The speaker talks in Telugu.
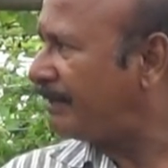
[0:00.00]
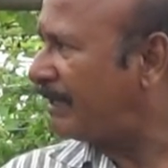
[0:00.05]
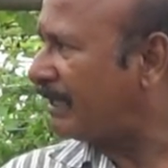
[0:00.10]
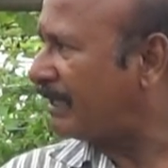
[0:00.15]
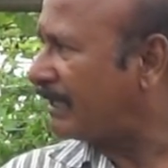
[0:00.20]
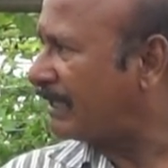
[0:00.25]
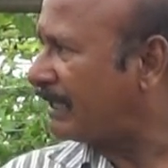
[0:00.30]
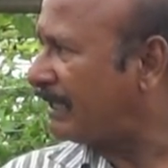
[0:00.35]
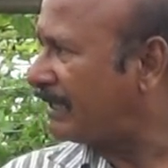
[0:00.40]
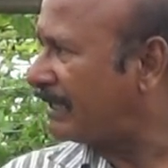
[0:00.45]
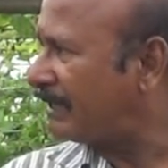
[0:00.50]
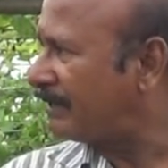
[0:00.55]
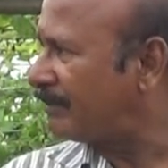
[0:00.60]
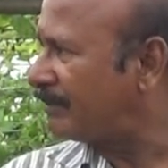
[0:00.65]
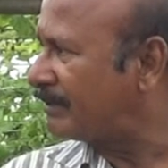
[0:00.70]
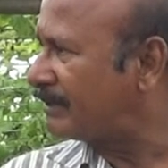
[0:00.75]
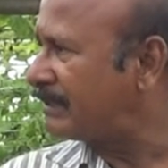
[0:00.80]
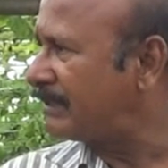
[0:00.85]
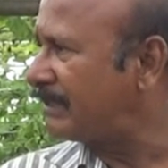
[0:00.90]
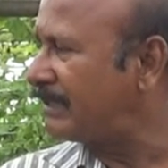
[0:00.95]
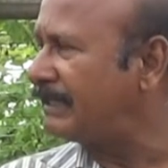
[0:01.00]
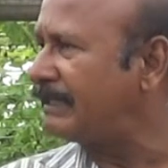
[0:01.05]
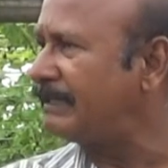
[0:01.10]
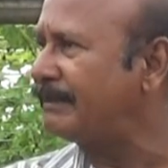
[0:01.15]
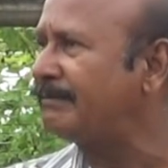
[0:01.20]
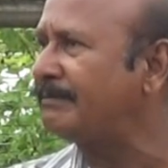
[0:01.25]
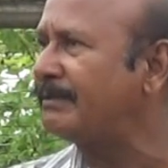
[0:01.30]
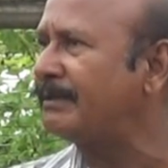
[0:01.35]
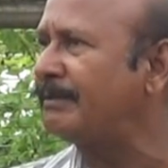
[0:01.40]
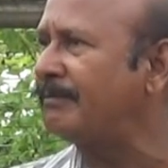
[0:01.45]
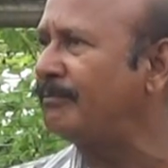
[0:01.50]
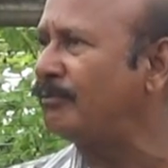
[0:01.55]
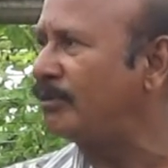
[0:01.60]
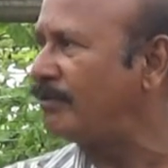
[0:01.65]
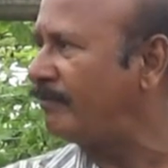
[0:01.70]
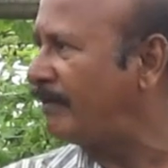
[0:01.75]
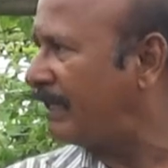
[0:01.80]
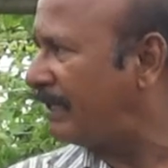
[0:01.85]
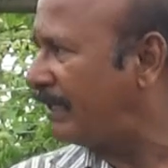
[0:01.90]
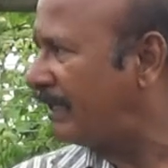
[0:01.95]
ఎకరానికి వచ్చి
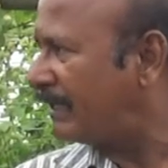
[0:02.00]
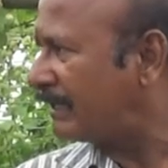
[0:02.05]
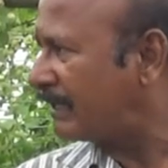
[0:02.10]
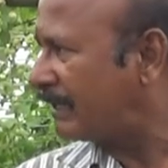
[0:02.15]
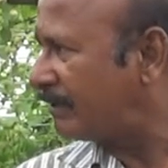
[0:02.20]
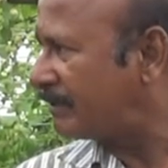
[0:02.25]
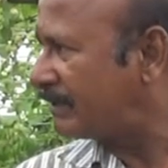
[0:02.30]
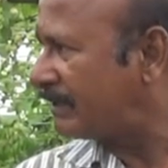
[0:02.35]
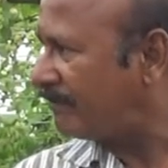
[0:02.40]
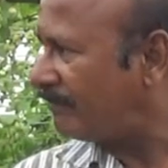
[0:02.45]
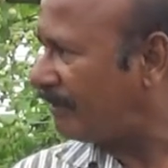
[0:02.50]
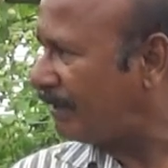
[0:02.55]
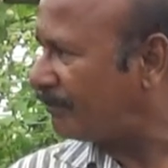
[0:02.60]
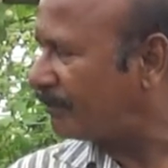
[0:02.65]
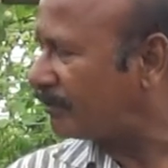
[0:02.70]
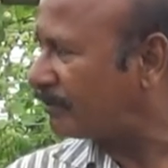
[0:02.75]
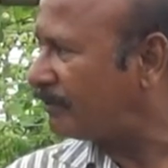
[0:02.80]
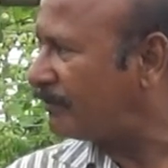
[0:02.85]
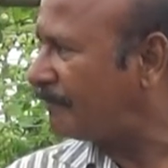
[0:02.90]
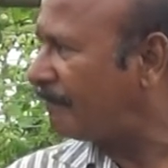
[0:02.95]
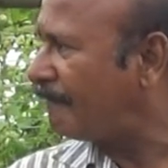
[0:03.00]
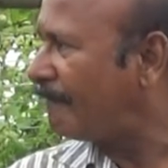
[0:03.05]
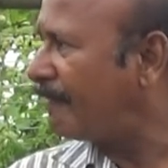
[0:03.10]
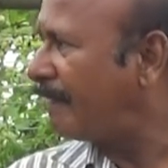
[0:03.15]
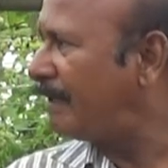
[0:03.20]
మూడు వేల లీటర్లు జీవామృతం